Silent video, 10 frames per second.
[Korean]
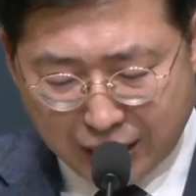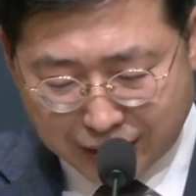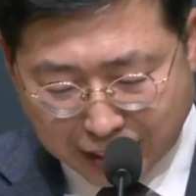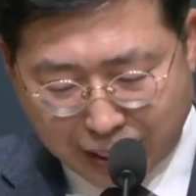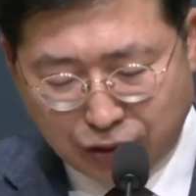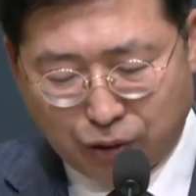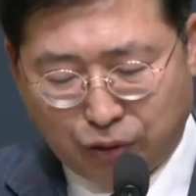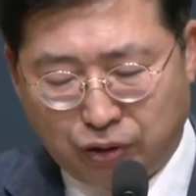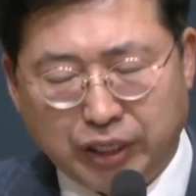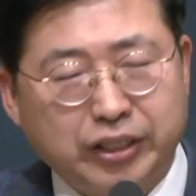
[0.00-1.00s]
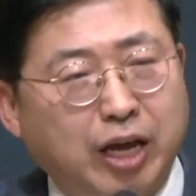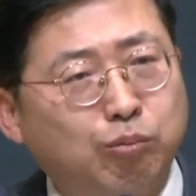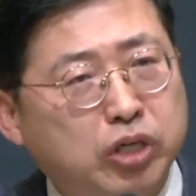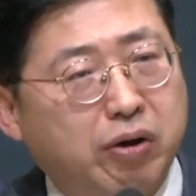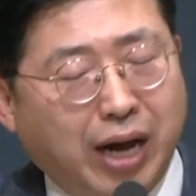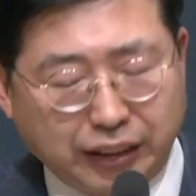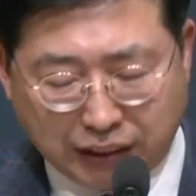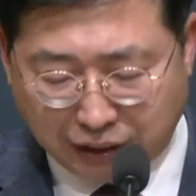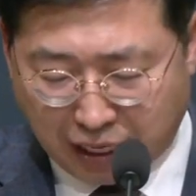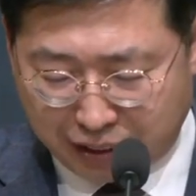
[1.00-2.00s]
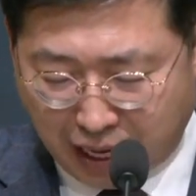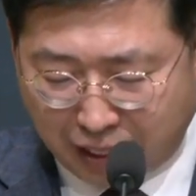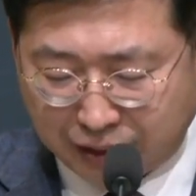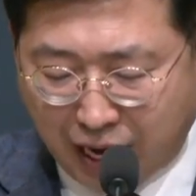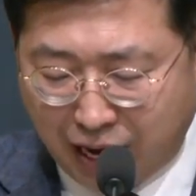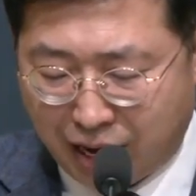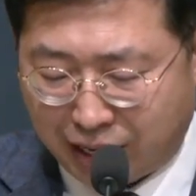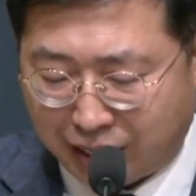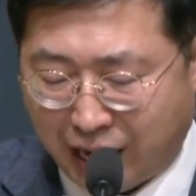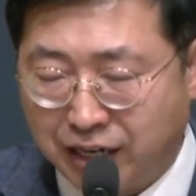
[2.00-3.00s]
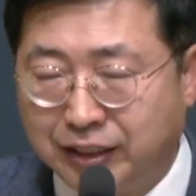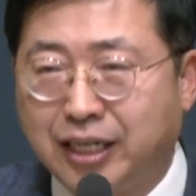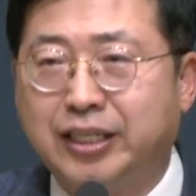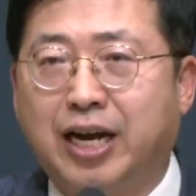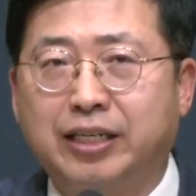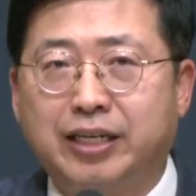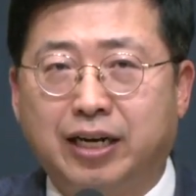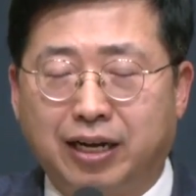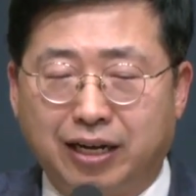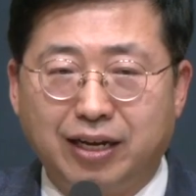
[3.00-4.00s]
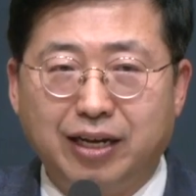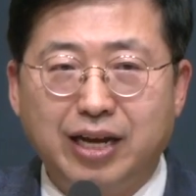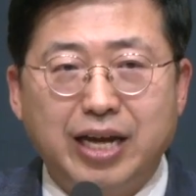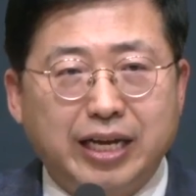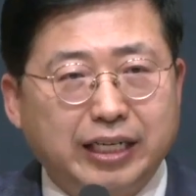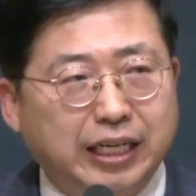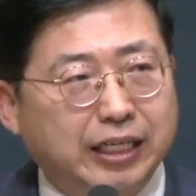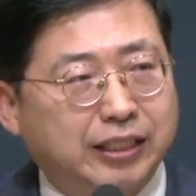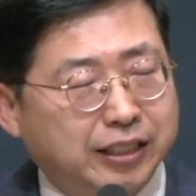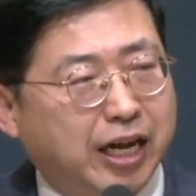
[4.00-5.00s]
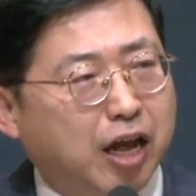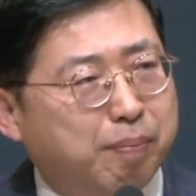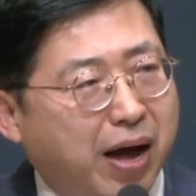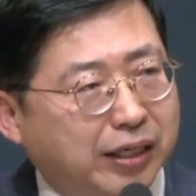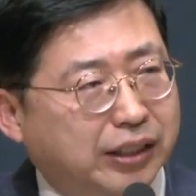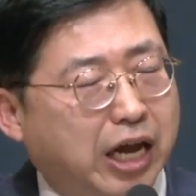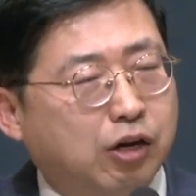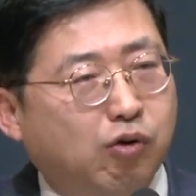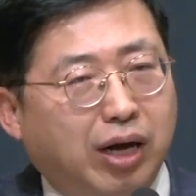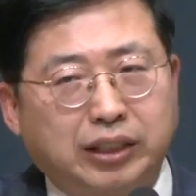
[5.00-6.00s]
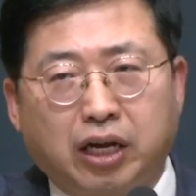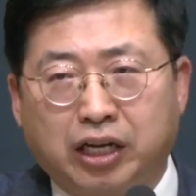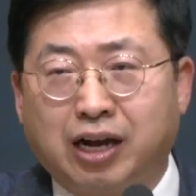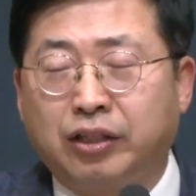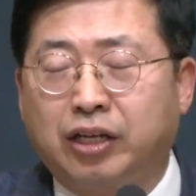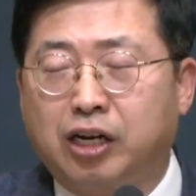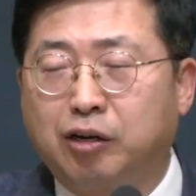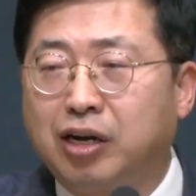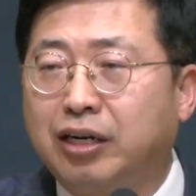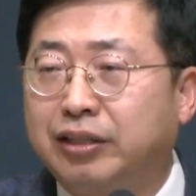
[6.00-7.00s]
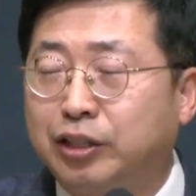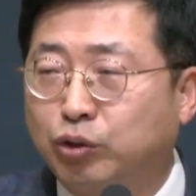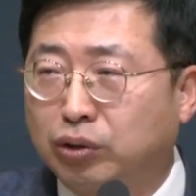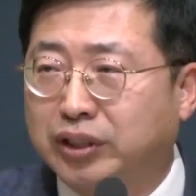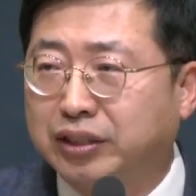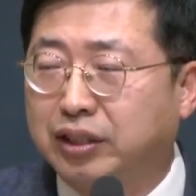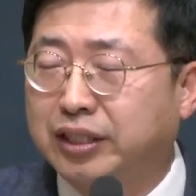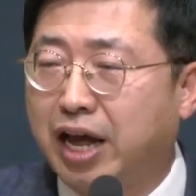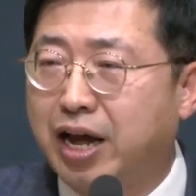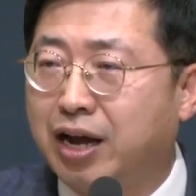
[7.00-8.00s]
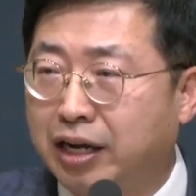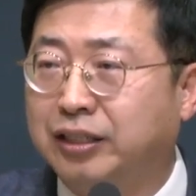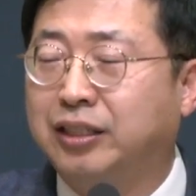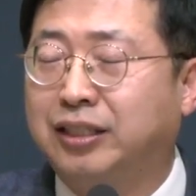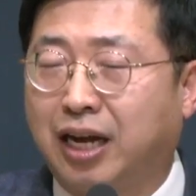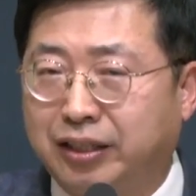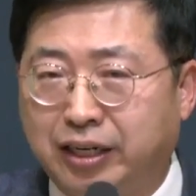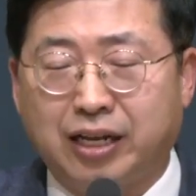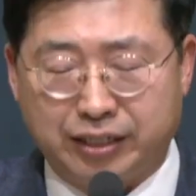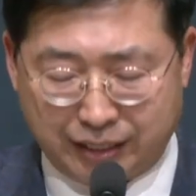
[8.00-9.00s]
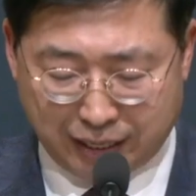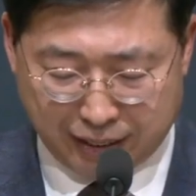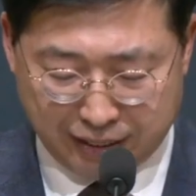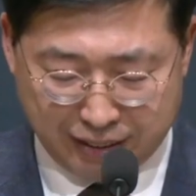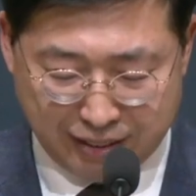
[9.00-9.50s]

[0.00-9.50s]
산상설교는 이 땅의 문화와 가치관을 따라 살아가는 자들이 아니라 이 세상의 바리새인과 서기관들을 쫓아서 살아가는 자들이 아니라